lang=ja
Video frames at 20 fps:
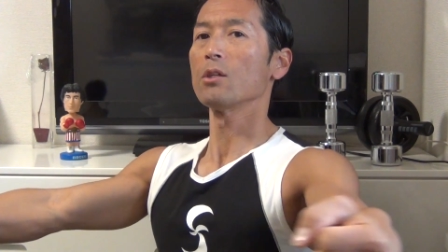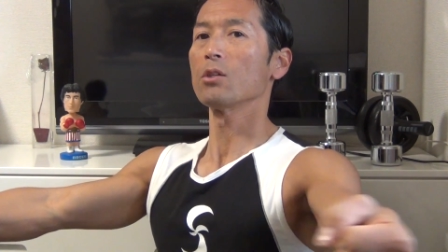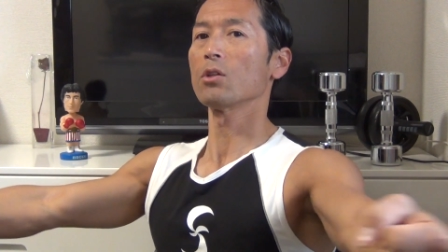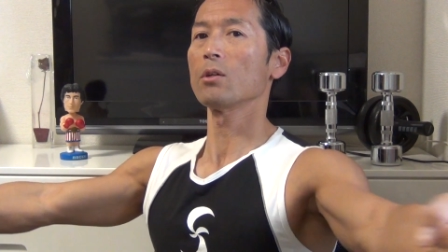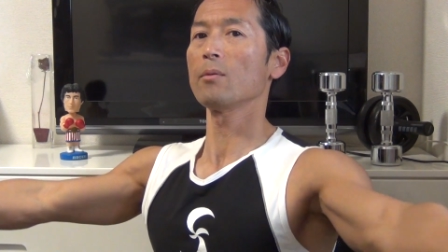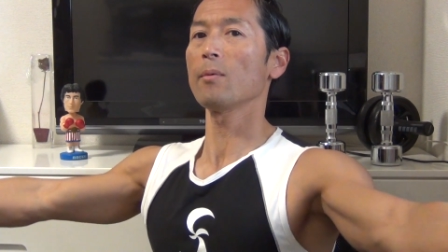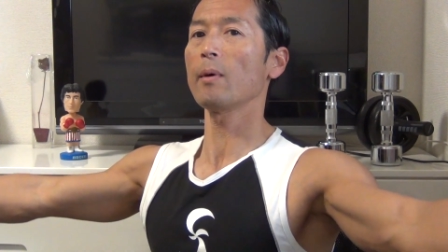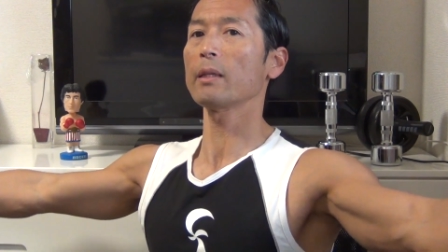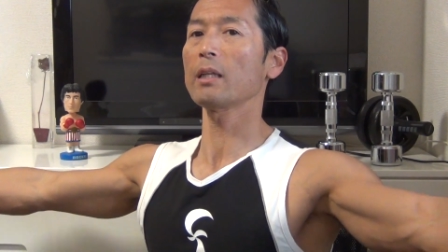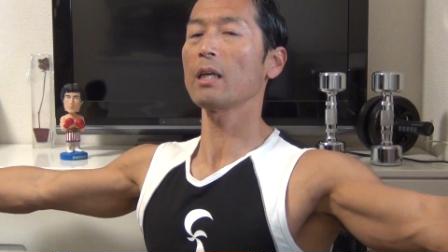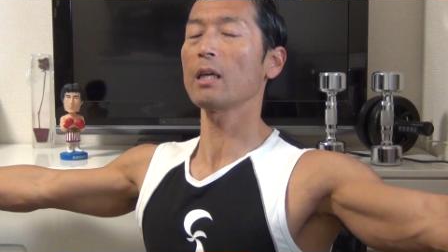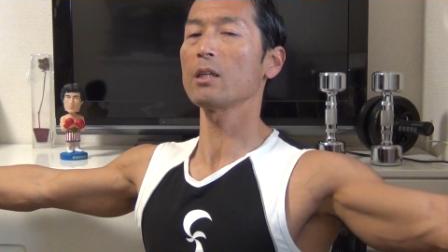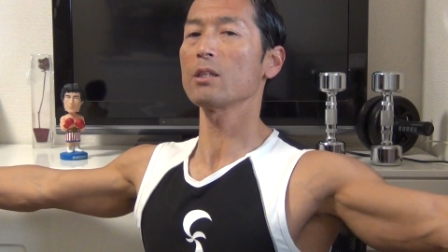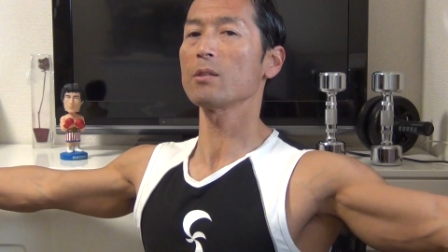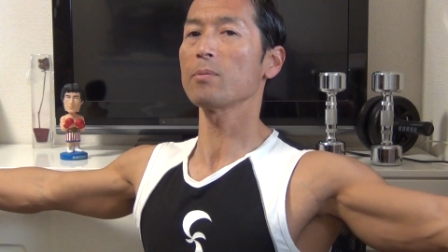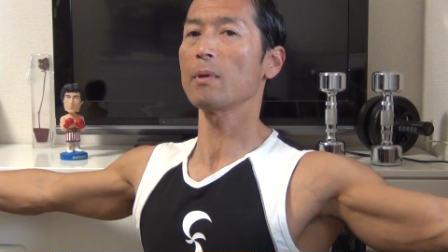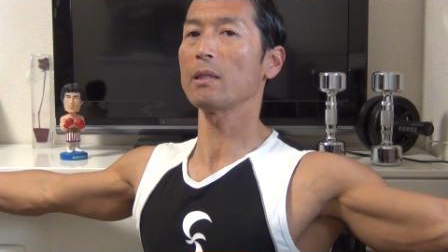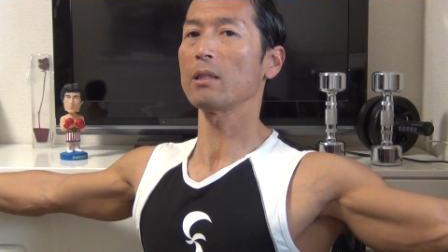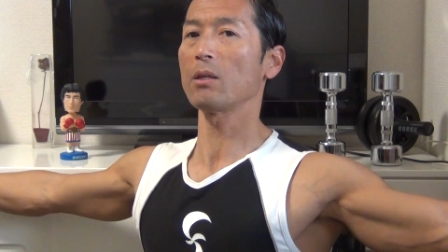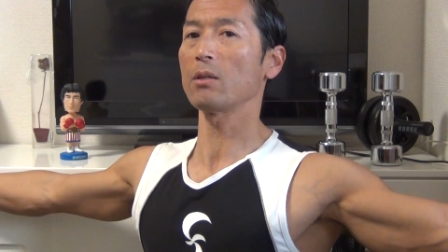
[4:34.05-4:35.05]
そのまま
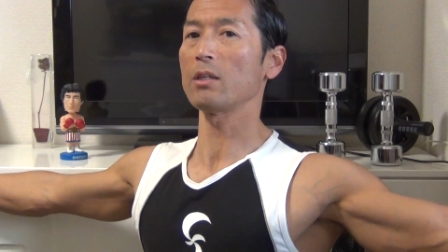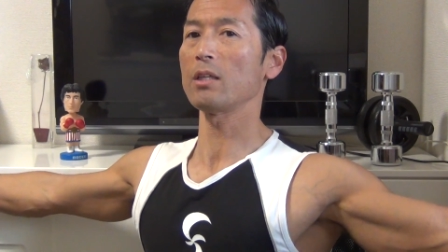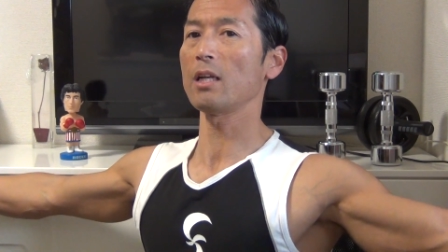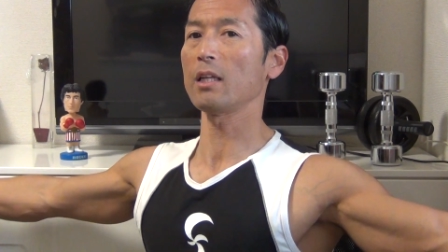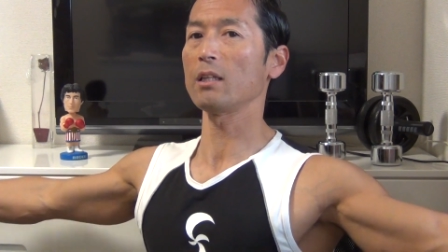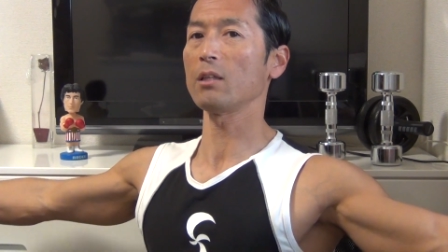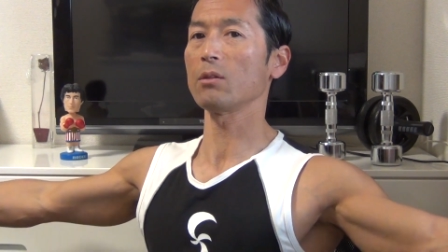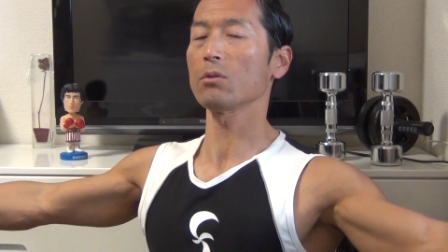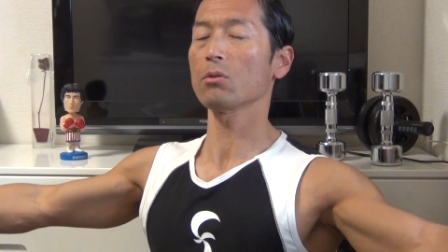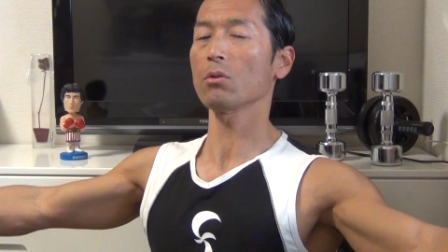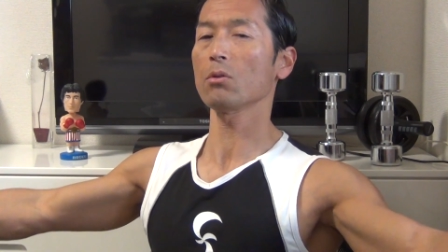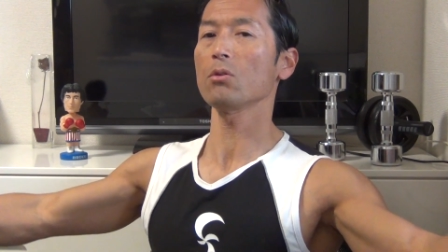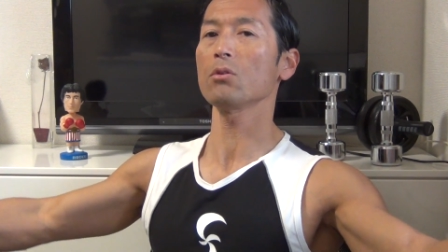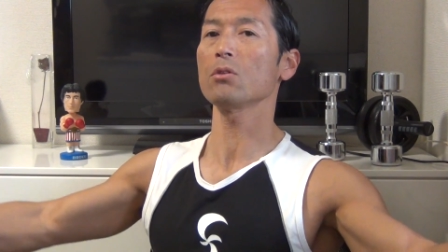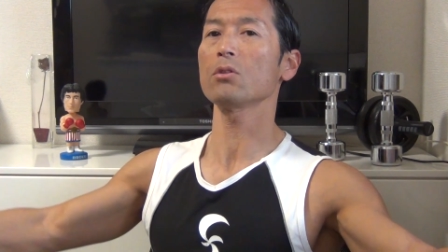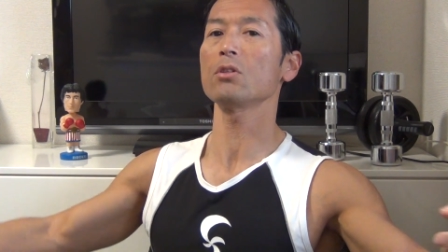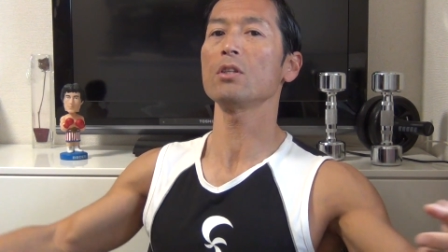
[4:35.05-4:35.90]
エキスパンドが開いていくという